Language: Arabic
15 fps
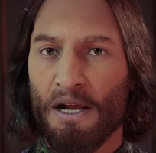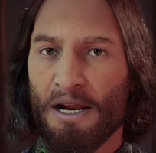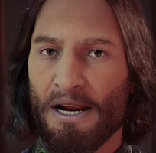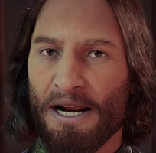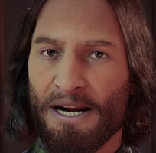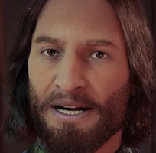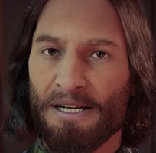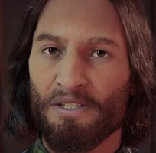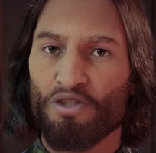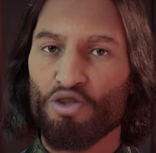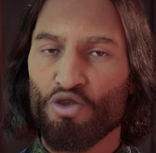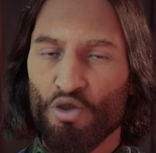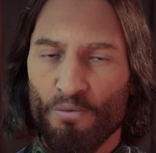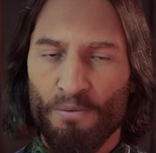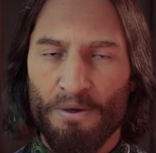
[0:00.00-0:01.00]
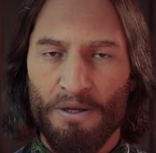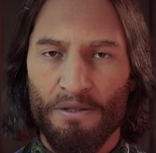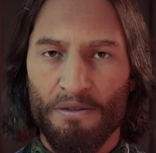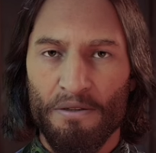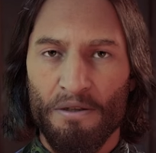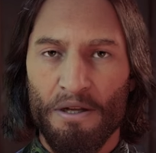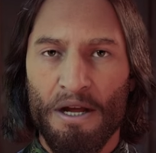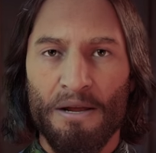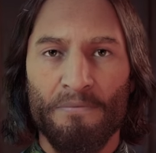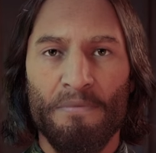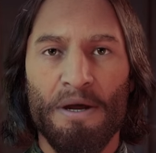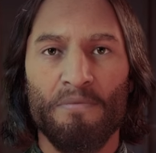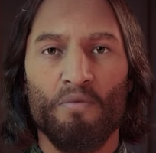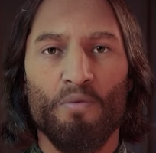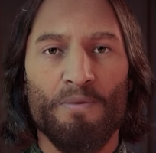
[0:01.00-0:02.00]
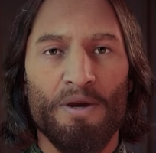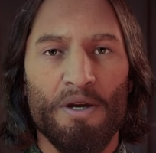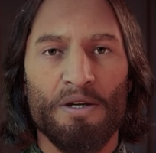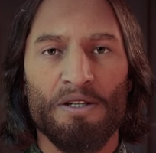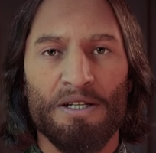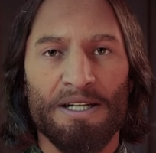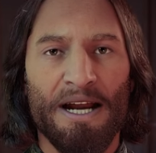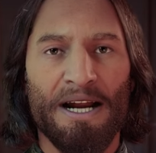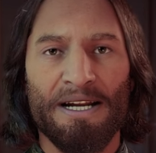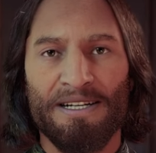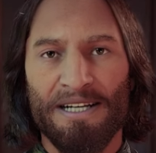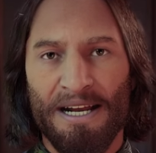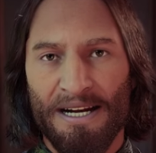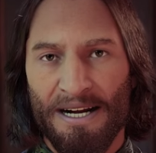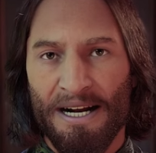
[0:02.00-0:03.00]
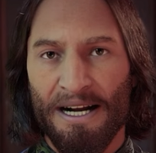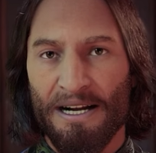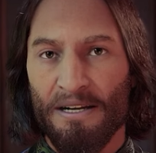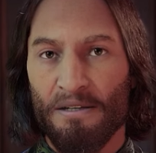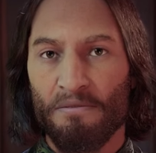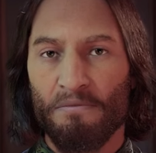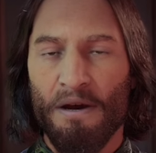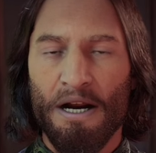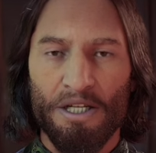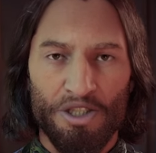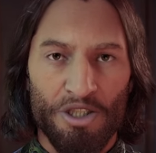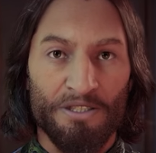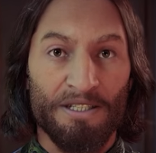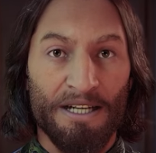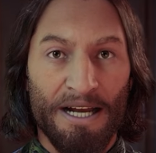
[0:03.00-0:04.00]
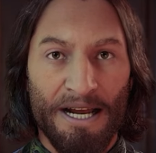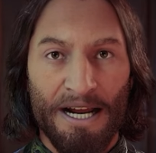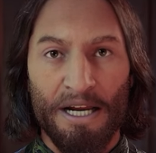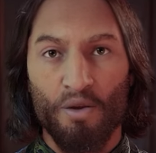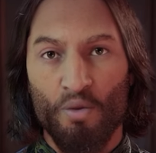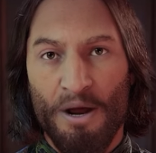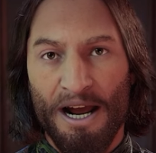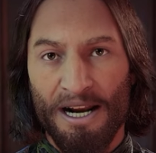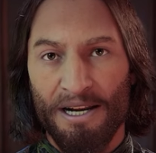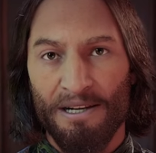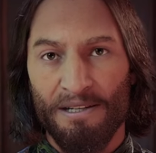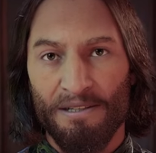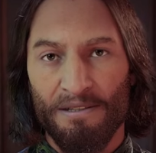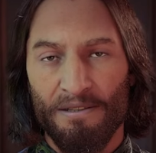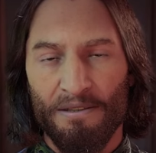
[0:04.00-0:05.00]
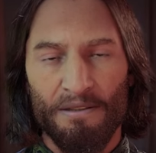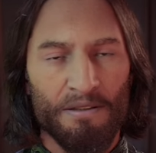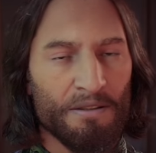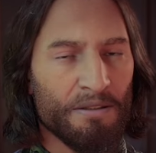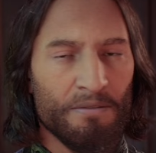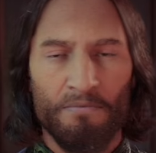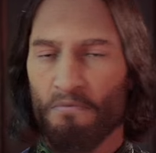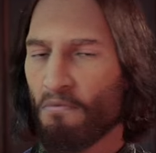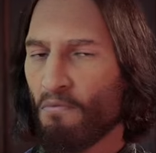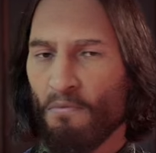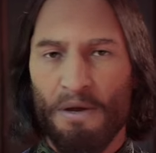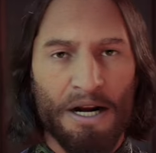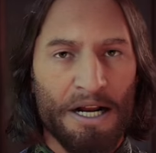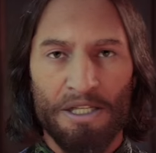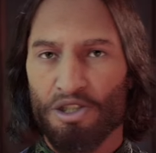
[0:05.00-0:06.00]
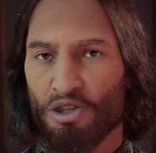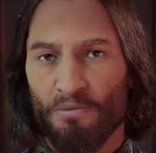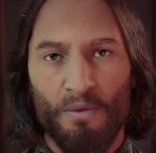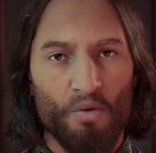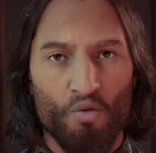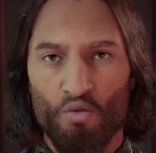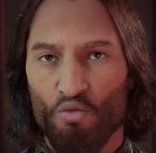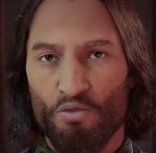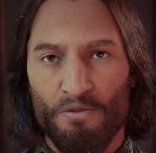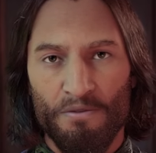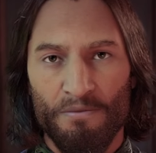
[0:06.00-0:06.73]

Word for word: لكن الصبح لما الممرضة دخلت عليه علشان تدخله الأكل ما كانش موجود